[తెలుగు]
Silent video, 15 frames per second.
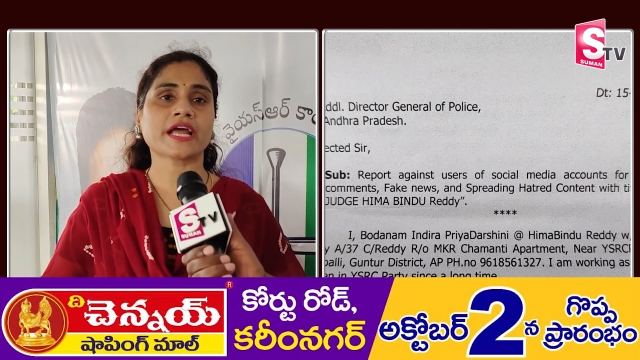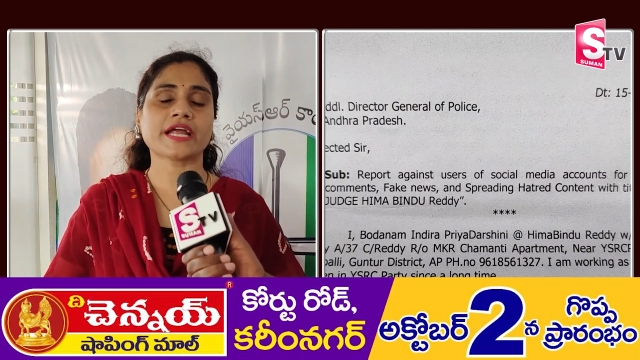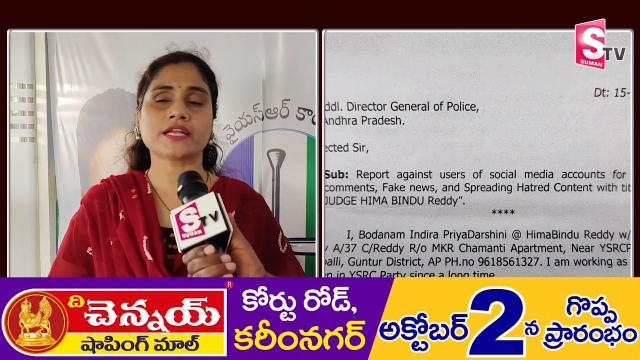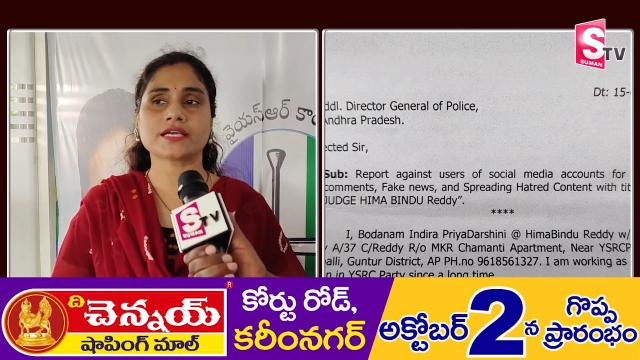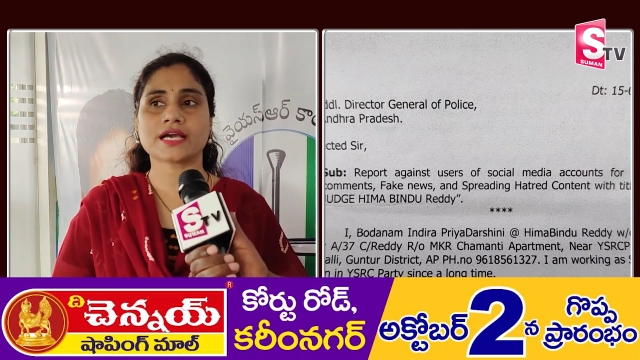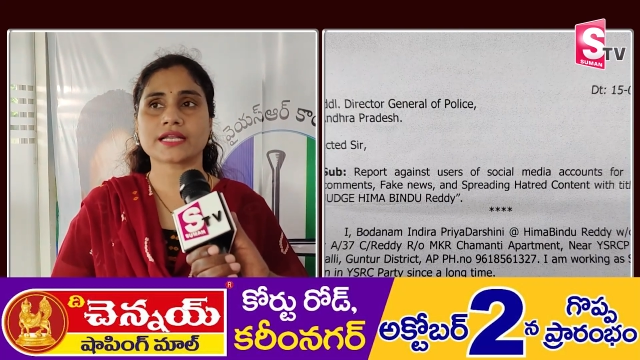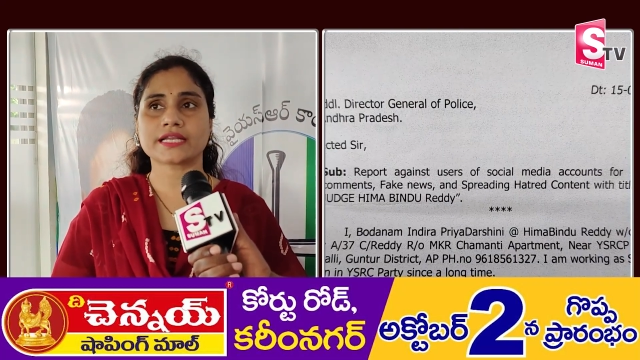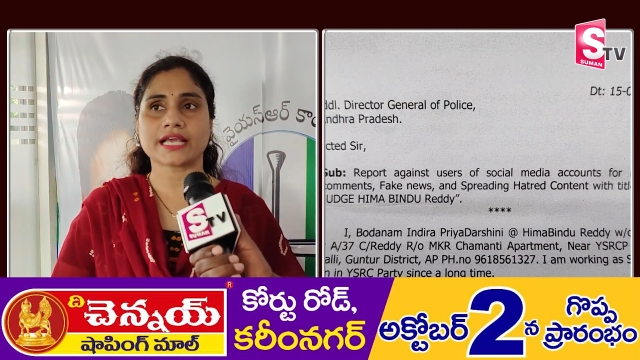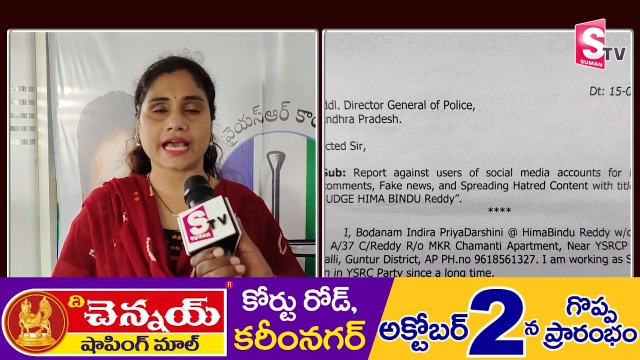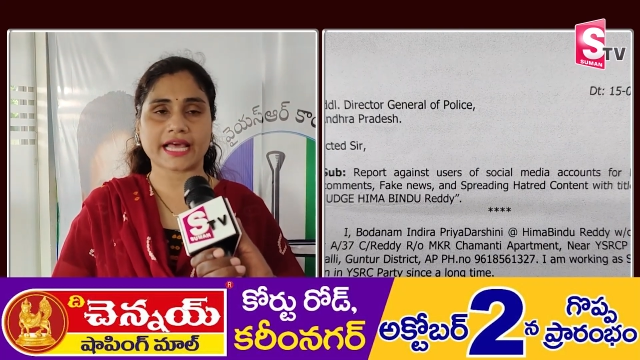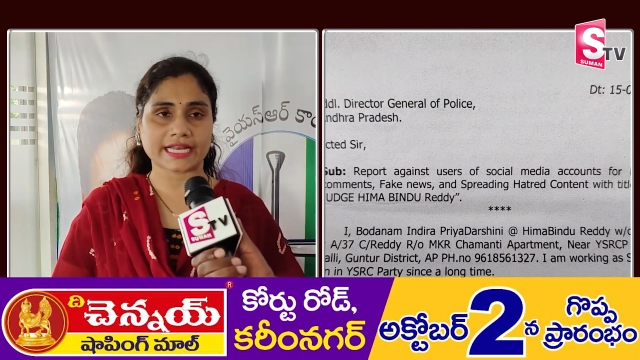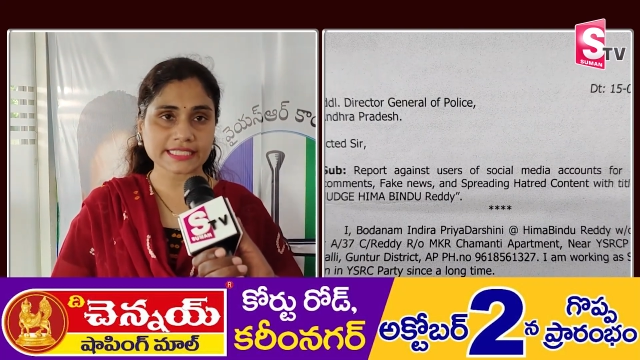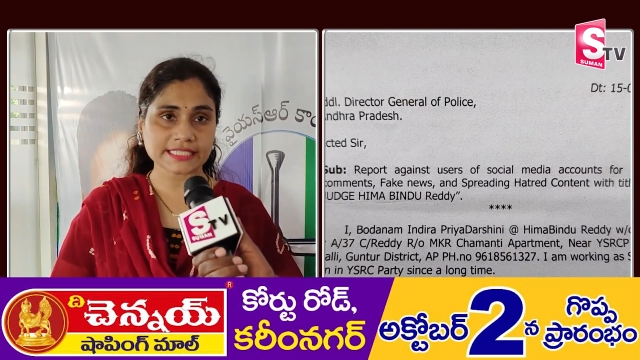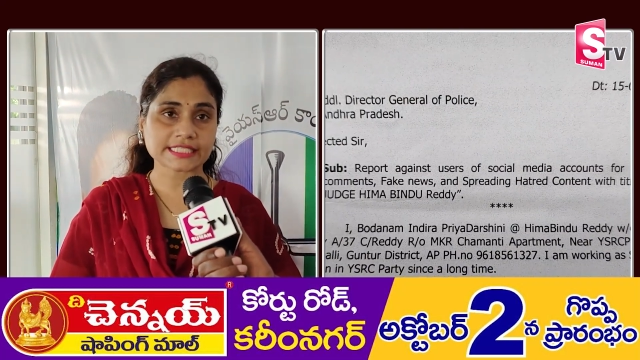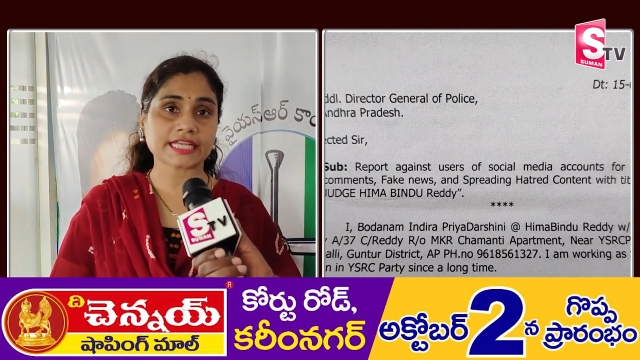నాయుడు గారిని
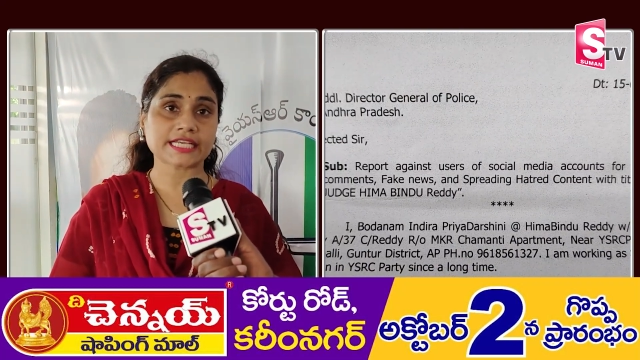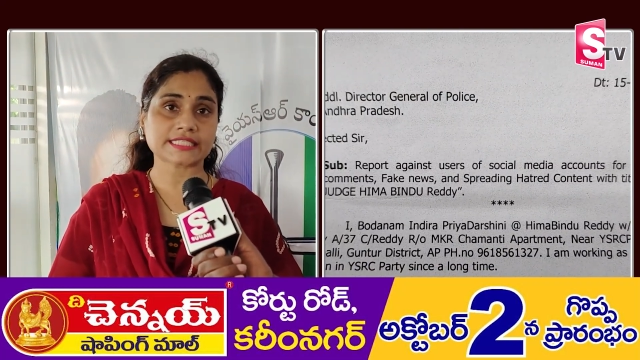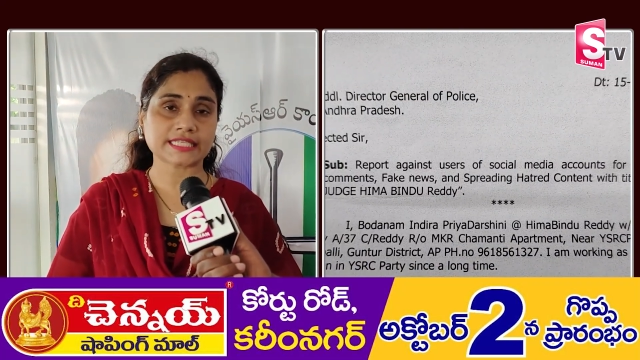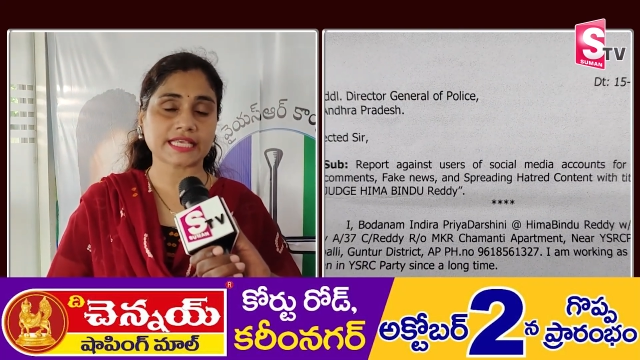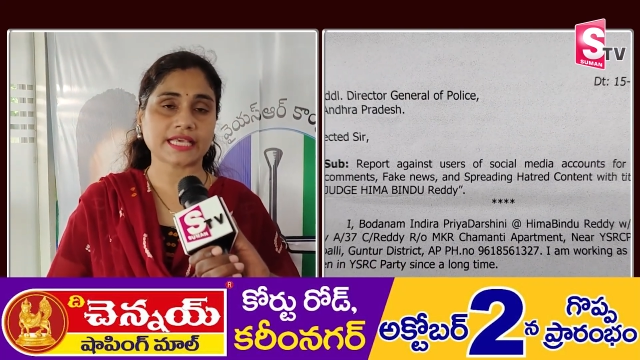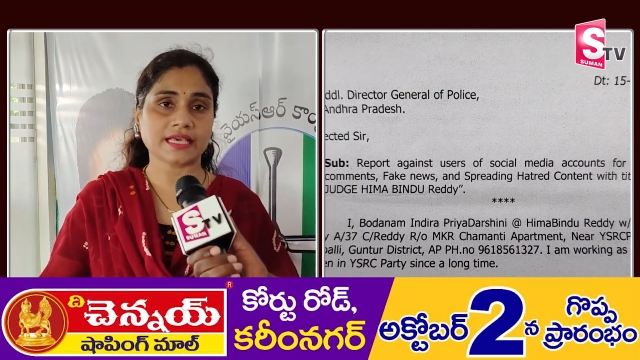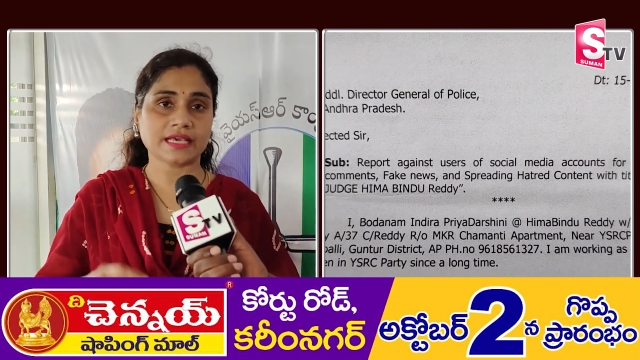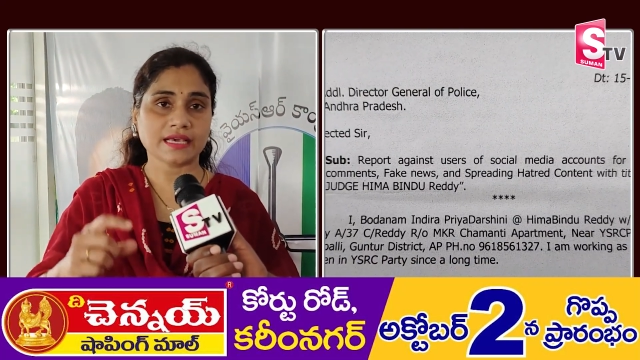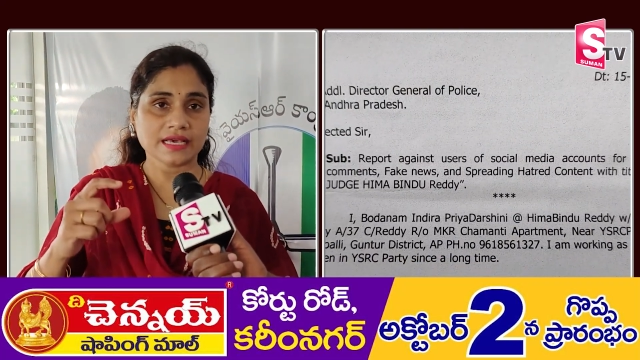అరెస్ట్ చేసి